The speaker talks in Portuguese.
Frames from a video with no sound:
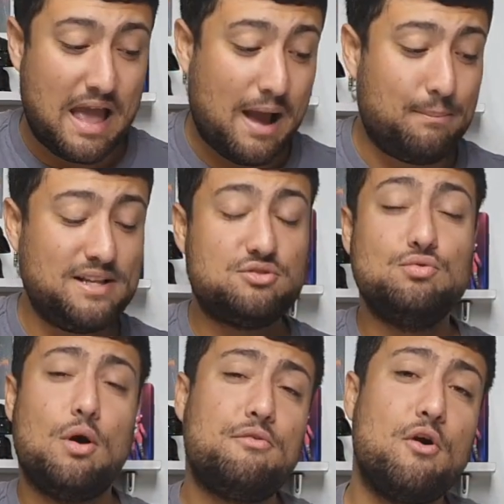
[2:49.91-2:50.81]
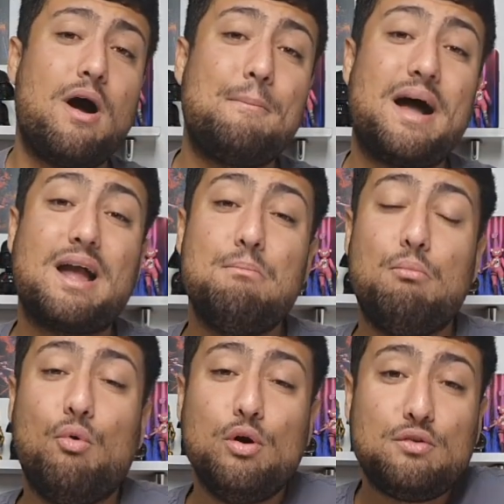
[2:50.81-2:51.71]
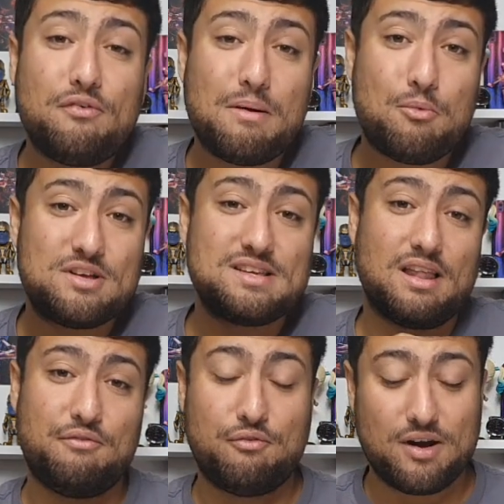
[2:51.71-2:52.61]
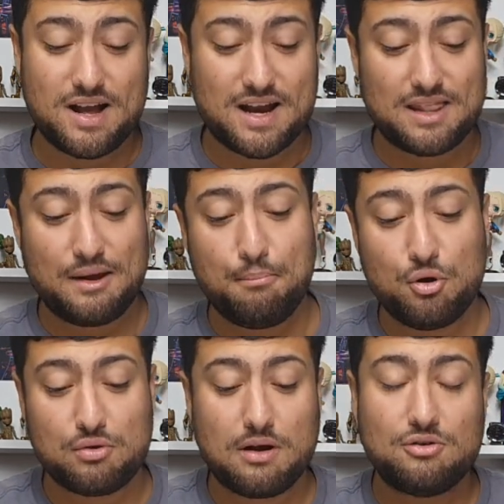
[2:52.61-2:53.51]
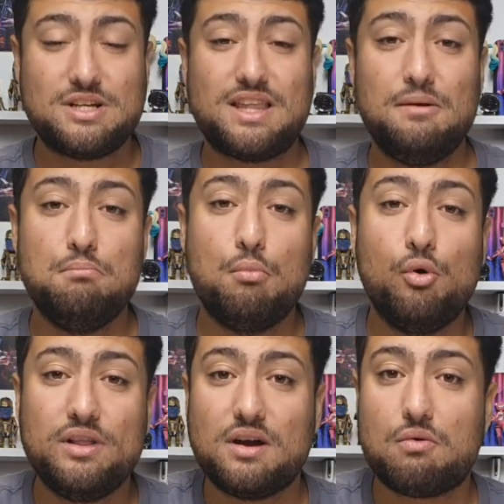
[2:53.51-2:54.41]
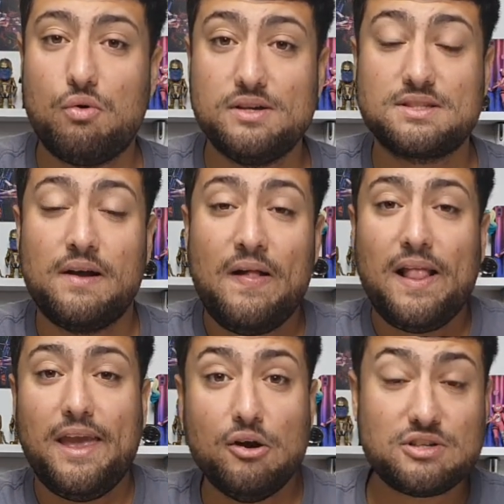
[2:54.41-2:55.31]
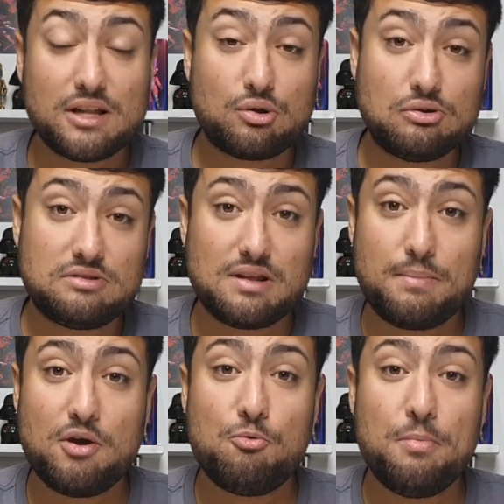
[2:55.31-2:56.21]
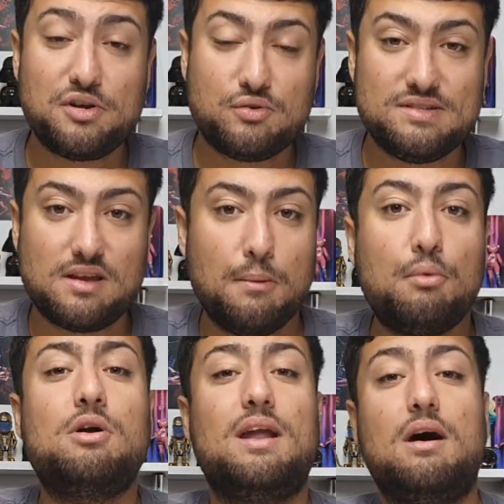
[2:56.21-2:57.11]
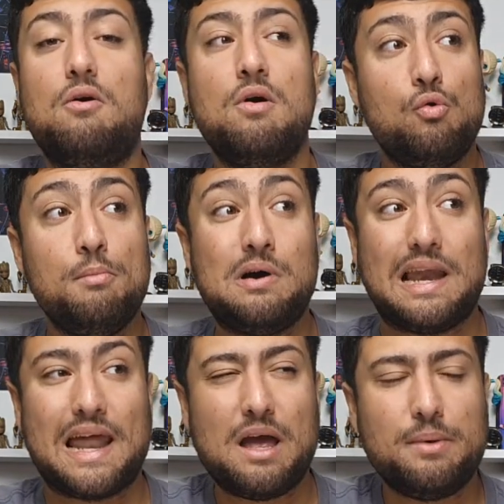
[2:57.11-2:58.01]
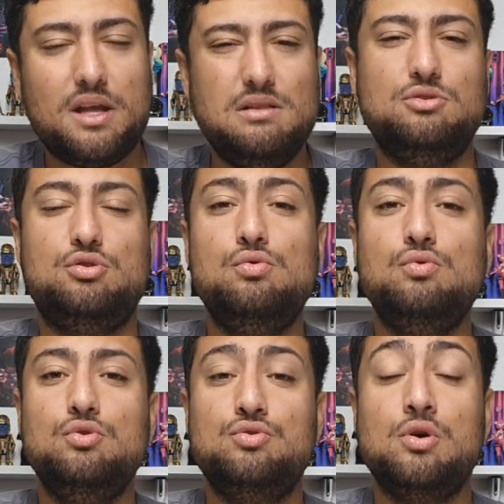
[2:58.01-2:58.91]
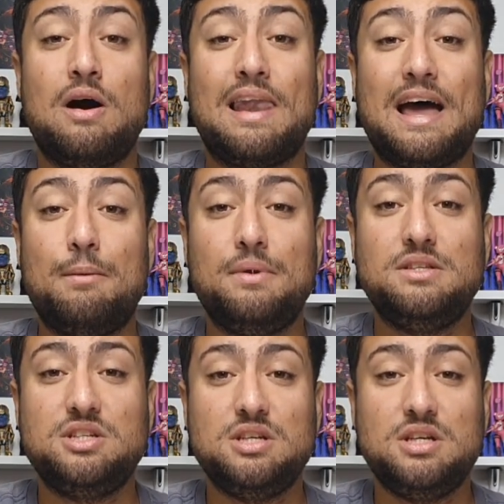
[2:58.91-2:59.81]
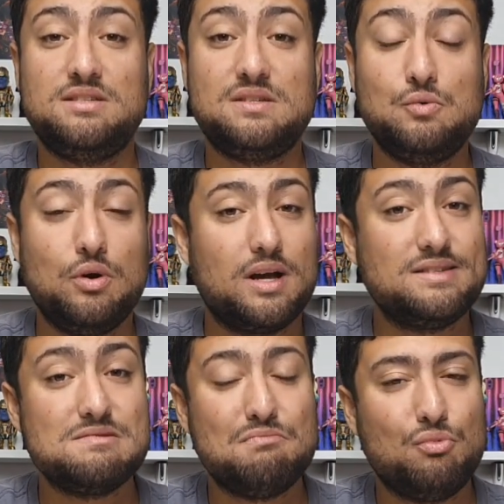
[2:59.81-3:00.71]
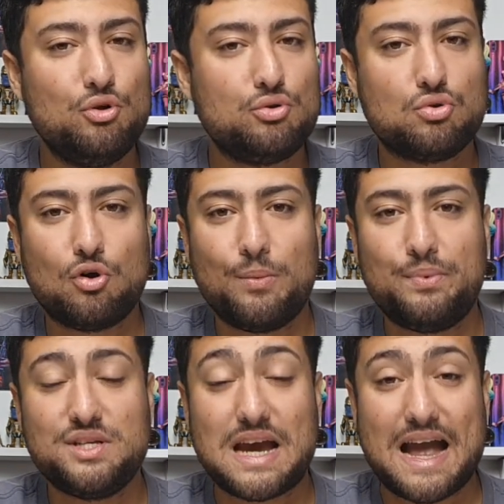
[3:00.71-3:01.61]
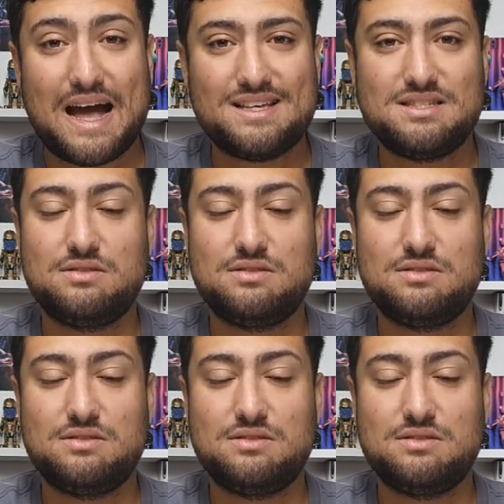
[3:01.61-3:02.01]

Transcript: A Blitzwolf é uma marca muito famosa lá fora, cara. Lá em Portugal já tem muita coisa. Eu já trouxe também algumas coisas aqui pro canal. O meu alarme aqui do estúdio, alarme de segurança muito top de casa.